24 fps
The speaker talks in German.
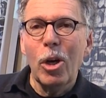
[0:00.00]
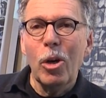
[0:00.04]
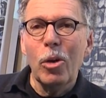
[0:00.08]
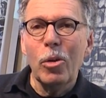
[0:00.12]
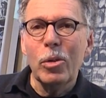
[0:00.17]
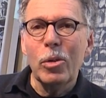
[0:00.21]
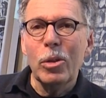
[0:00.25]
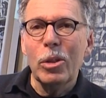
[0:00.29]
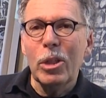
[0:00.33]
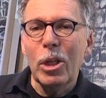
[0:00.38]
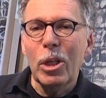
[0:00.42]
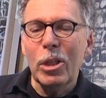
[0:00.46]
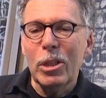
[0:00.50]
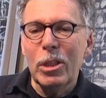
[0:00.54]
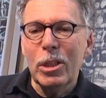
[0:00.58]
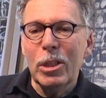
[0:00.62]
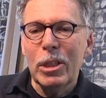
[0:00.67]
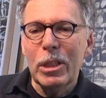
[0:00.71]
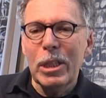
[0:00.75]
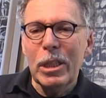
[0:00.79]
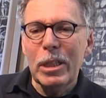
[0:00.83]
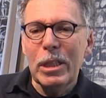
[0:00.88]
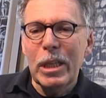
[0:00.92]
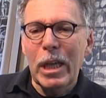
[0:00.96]
Und
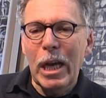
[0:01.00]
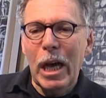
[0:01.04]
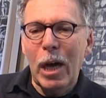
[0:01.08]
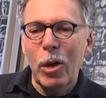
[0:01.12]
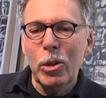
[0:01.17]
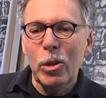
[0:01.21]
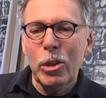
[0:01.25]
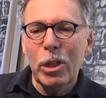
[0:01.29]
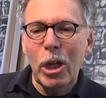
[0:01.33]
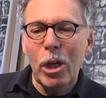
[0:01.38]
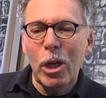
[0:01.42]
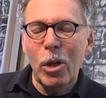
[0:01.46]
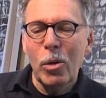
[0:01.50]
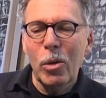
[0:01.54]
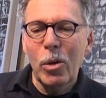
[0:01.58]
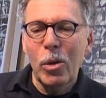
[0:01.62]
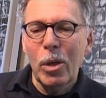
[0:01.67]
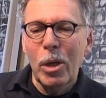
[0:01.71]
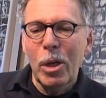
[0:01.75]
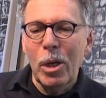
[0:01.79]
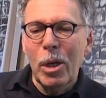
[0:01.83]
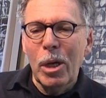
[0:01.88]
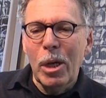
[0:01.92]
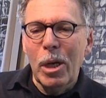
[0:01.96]
dass diese
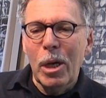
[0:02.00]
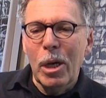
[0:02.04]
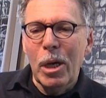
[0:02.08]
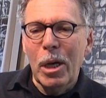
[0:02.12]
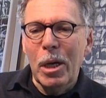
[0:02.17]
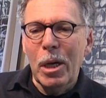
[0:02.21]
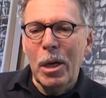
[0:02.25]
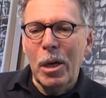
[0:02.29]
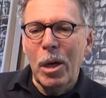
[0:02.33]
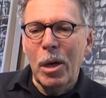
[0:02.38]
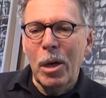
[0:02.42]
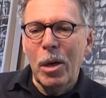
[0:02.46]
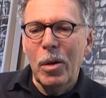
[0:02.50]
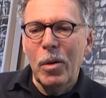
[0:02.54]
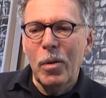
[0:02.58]
Ausstellung äh,